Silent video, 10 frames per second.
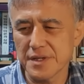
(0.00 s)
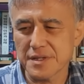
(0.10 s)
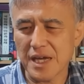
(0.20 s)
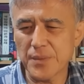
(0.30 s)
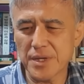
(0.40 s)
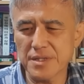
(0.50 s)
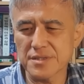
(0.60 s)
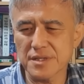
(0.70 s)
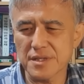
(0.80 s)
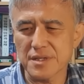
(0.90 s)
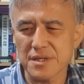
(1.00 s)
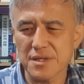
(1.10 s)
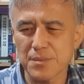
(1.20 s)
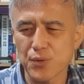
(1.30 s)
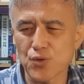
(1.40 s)
다만 이제
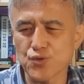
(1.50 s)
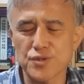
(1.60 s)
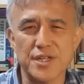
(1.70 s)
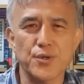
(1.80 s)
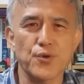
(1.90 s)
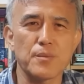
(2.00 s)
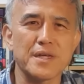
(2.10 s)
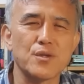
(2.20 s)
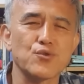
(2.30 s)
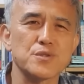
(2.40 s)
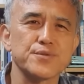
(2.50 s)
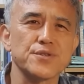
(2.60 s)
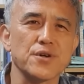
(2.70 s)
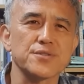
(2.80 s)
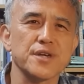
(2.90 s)
보수 대통령을 만들고 싶은
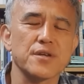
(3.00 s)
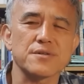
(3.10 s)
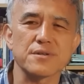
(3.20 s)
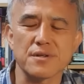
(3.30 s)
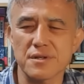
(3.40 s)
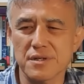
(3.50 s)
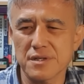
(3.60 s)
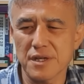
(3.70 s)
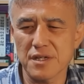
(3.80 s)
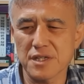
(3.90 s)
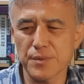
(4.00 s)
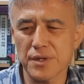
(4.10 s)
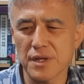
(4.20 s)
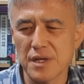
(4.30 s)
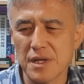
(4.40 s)
여러 세력들 예를
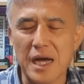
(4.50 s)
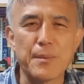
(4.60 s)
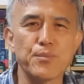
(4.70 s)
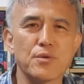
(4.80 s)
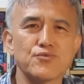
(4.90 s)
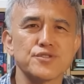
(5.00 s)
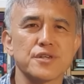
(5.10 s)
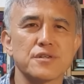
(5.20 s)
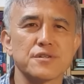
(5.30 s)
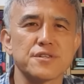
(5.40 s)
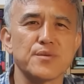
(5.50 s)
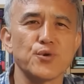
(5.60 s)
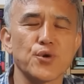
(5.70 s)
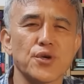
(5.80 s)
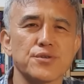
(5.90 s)
들면 안보 문제는
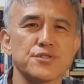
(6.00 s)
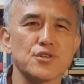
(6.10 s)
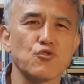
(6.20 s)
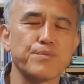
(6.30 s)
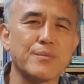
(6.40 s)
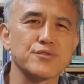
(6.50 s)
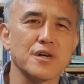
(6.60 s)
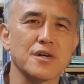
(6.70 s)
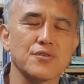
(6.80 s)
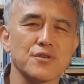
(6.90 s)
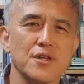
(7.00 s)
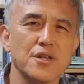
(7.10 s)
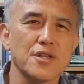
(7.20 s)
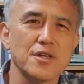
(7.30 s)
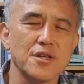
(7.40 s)
김용현 지금 국방부 장관
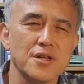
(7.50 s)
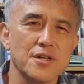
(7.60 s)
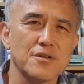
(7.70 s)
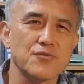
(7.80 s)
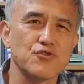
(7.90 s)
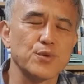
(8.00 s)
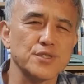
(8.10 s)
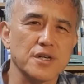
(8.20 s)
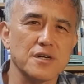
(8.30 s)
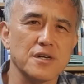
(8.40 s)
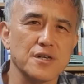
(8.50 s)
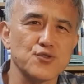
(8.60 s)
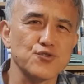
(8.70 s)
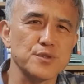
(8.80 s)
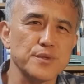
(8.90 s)
후보자가
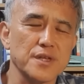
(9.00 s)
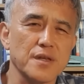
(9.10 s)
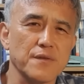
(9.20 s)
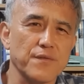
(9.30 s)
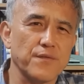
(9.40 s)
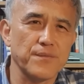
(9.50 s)
중심에 대한